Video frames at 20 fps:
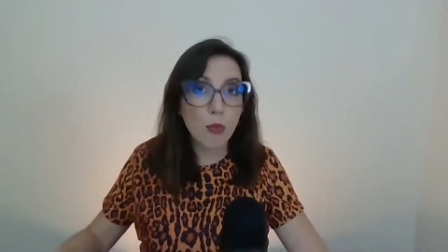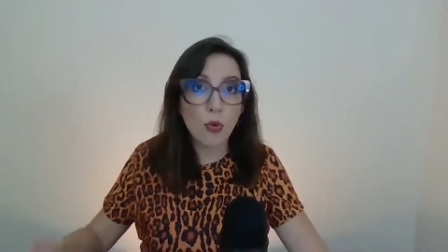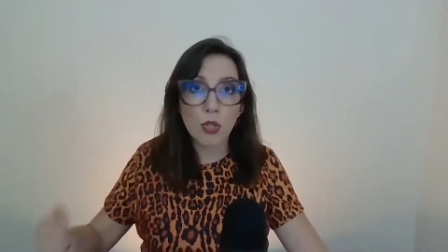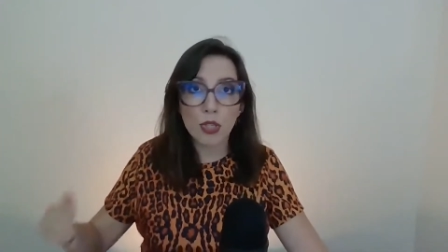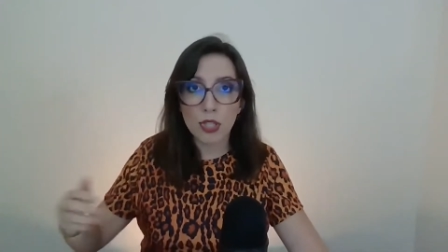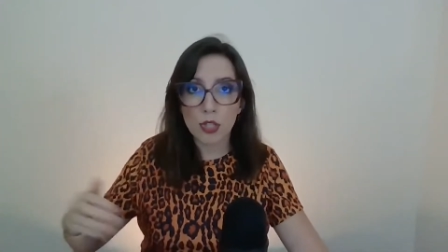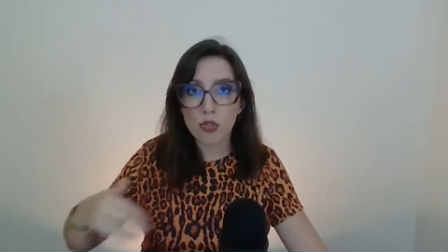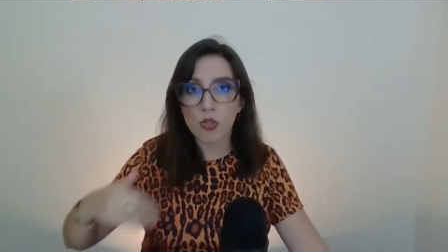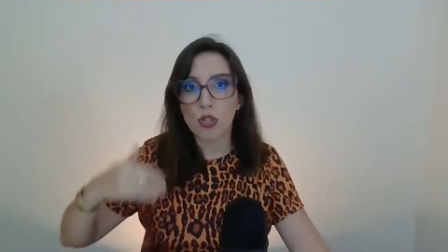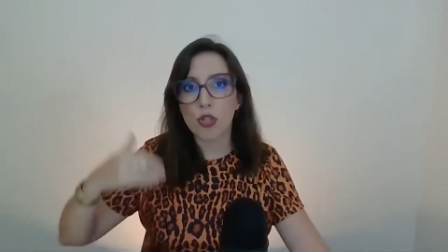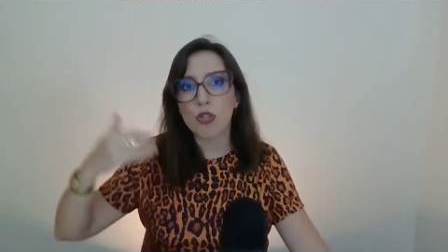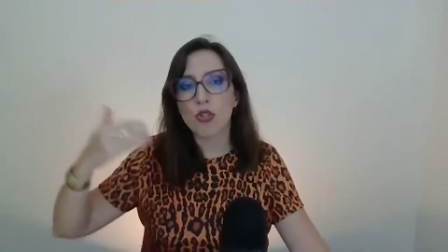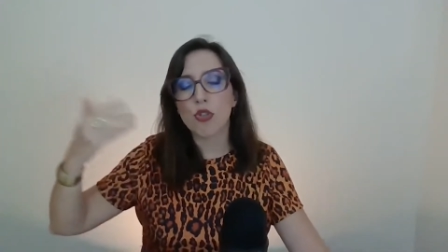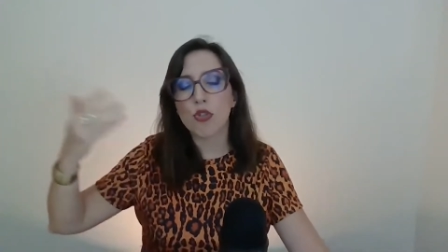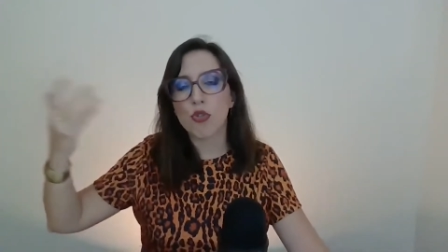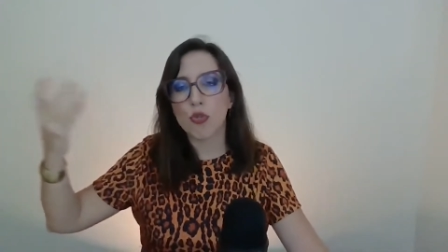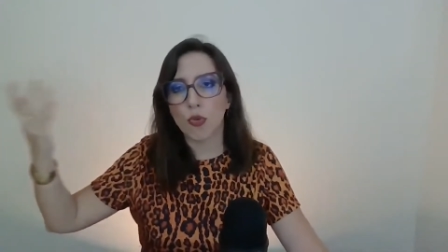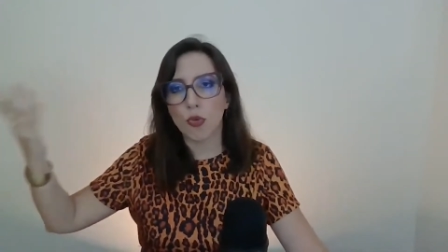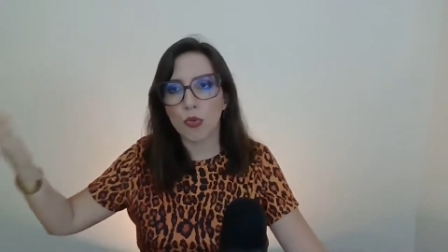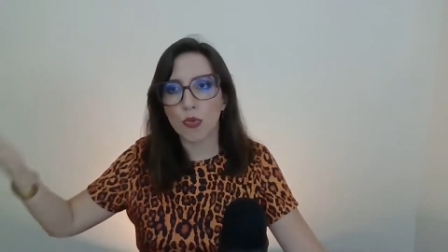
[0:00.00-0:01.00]
muita gente
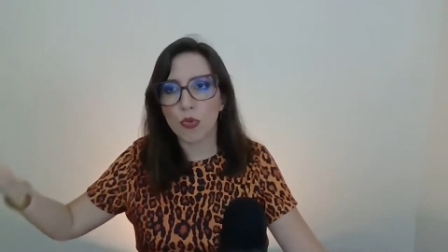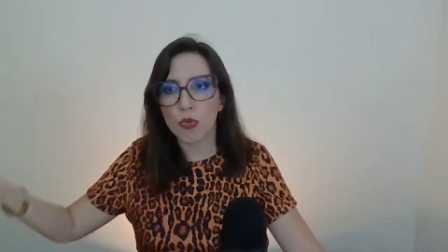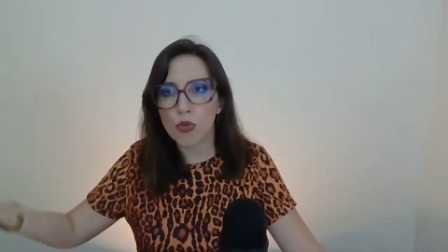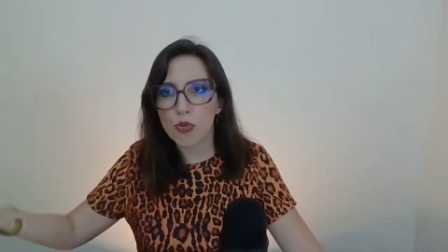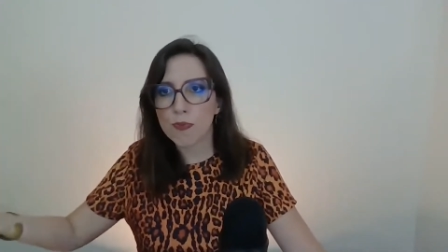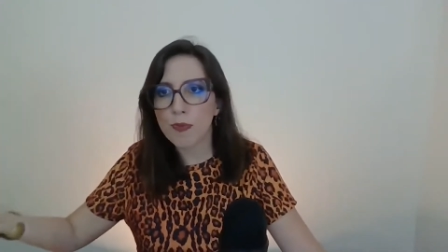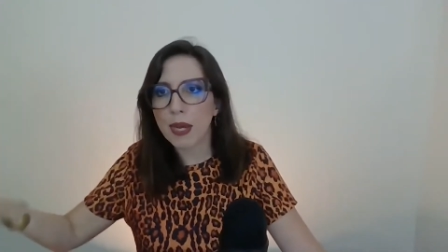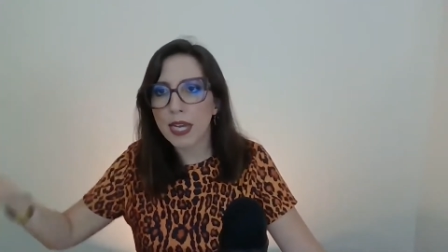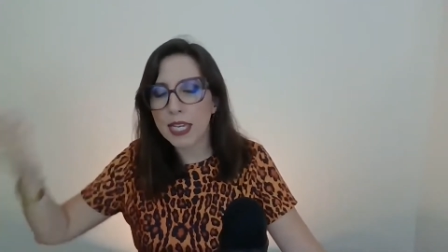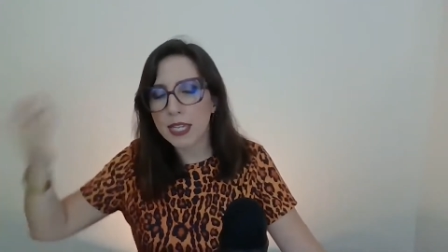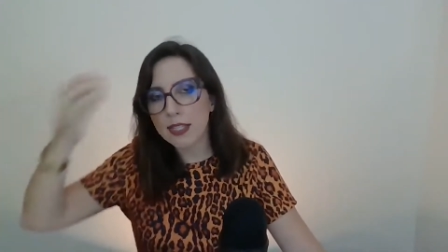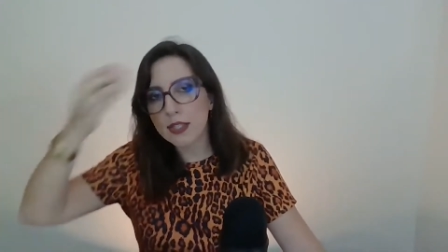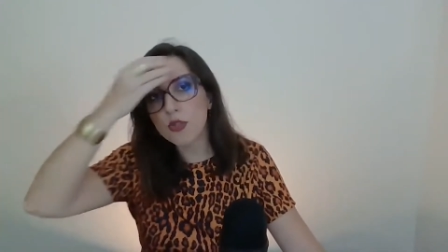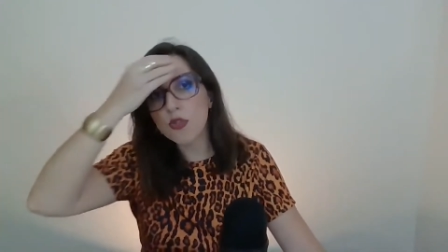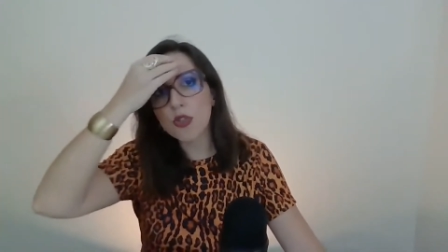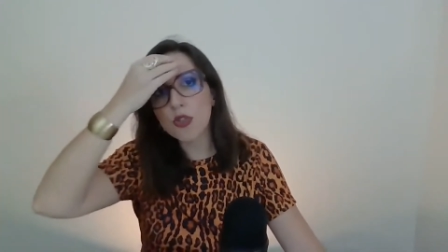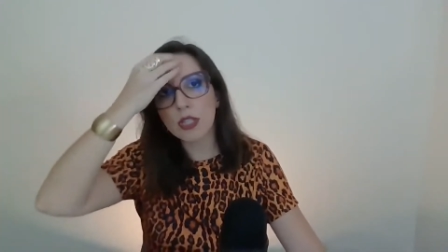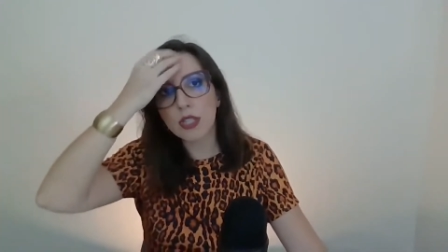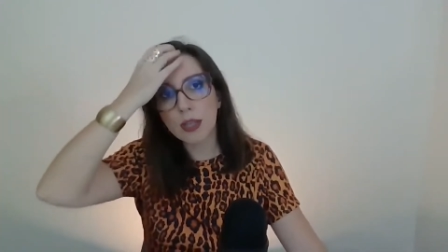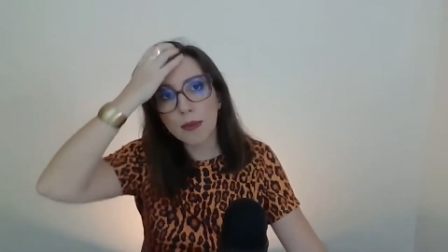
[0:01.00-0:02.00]
de outros
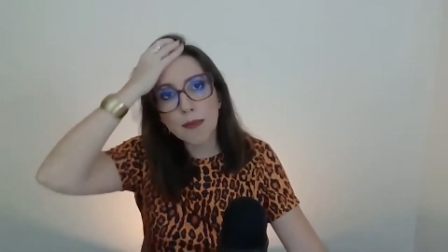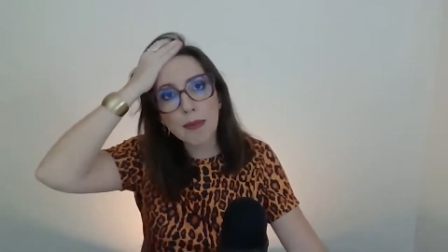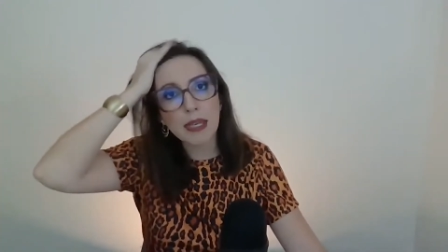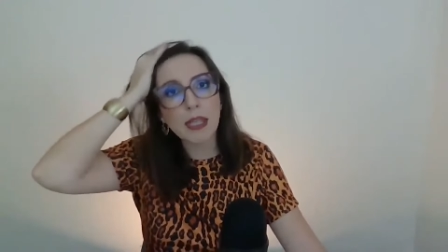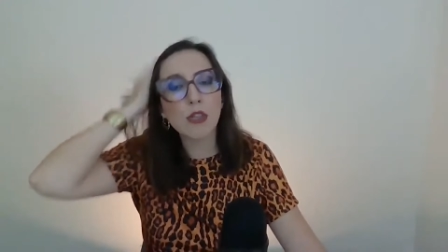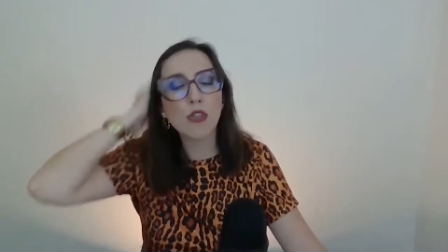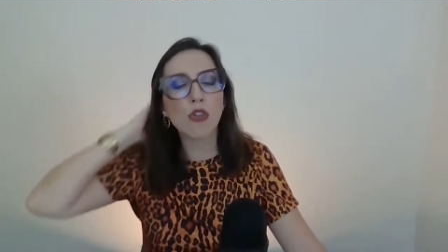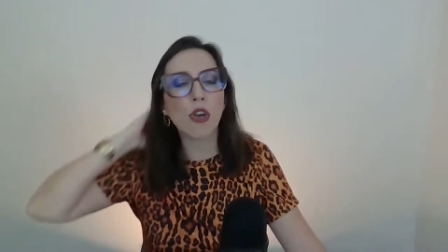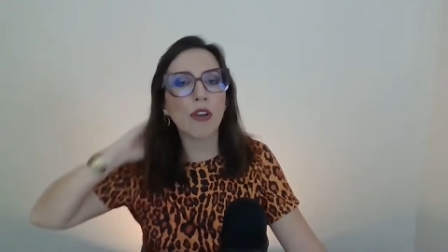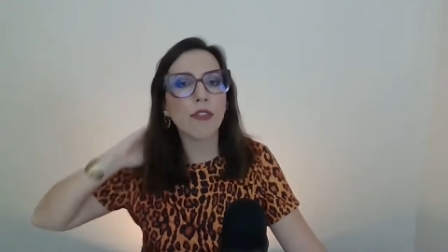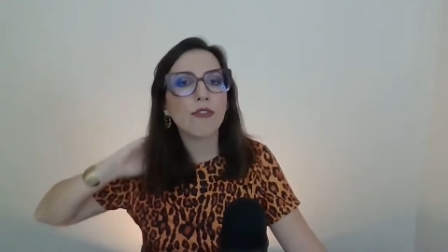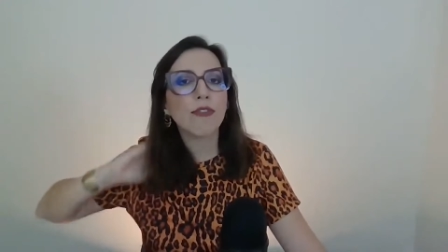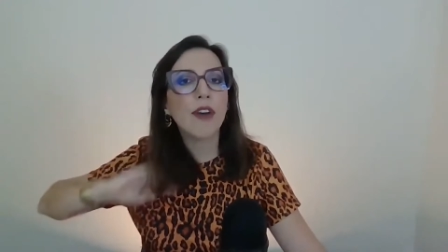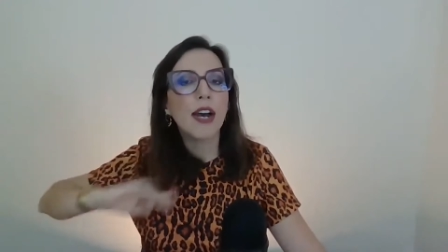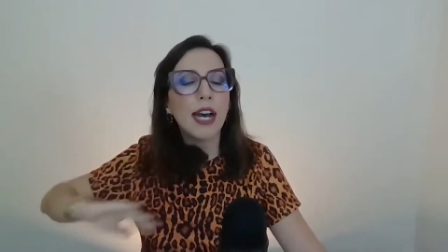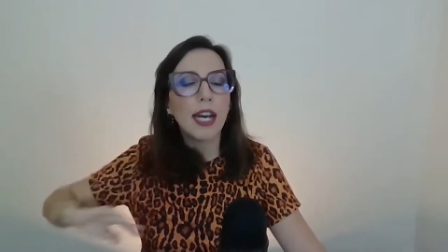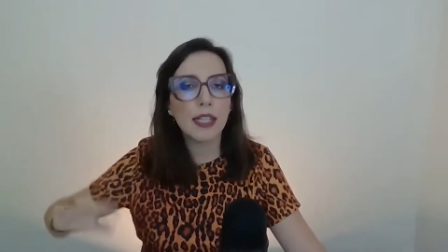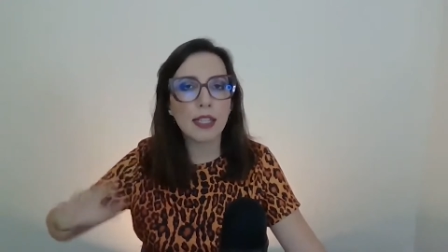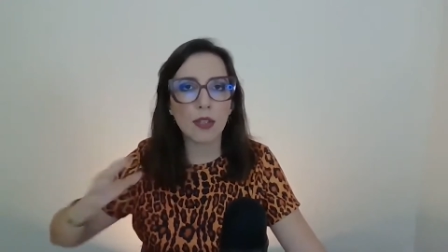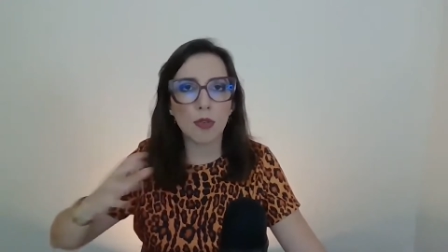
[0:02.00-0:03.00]
países que também já
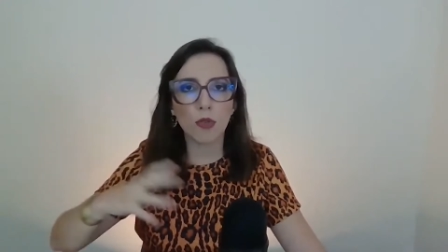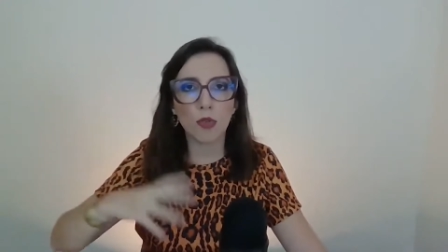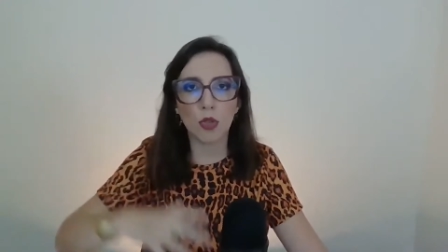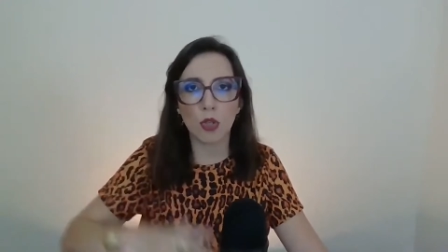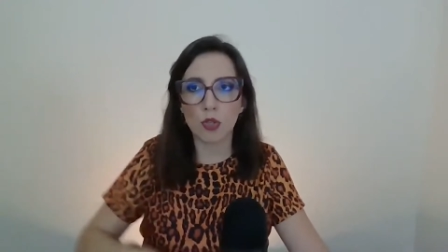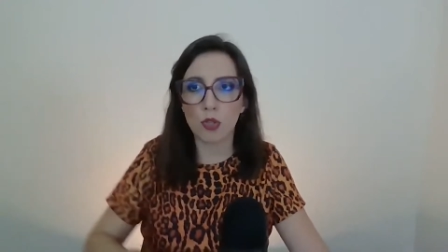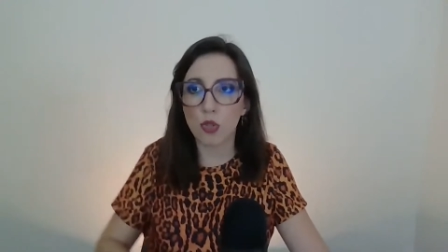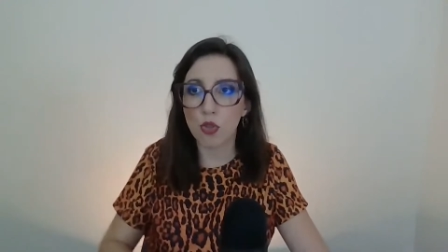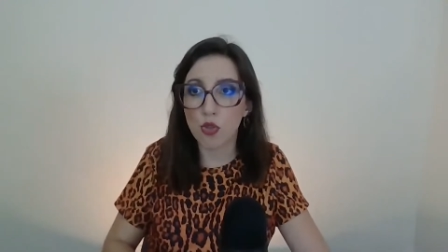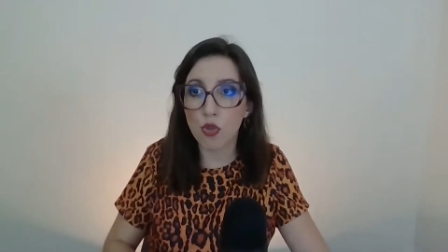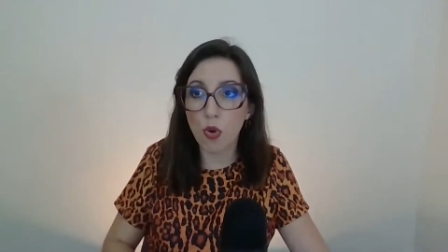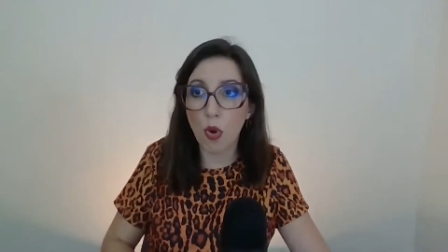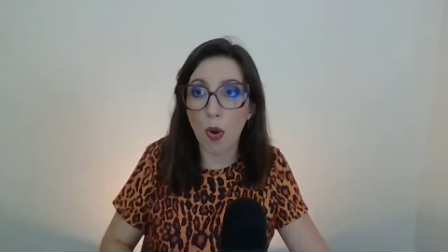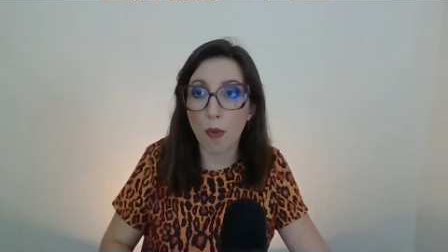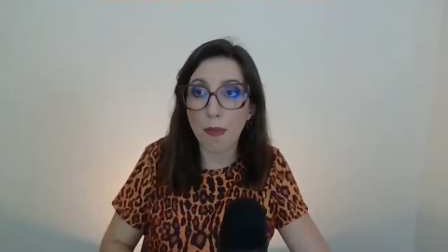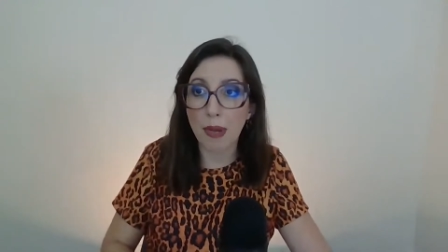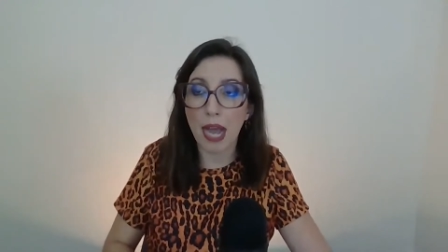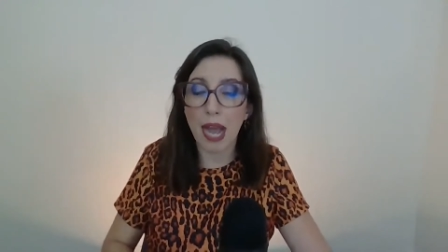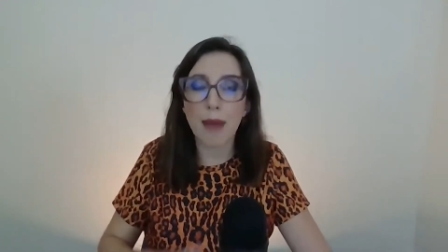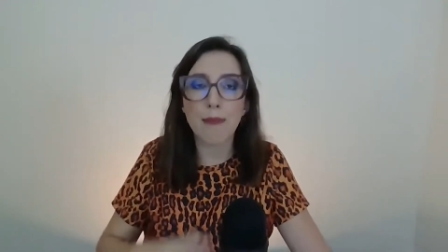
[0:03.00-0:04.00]
falam o nosso
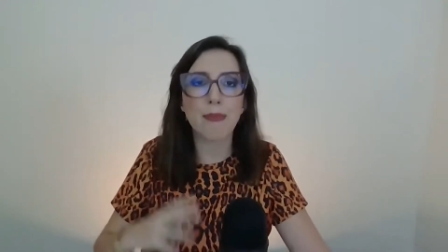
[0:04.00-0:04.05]
idioma,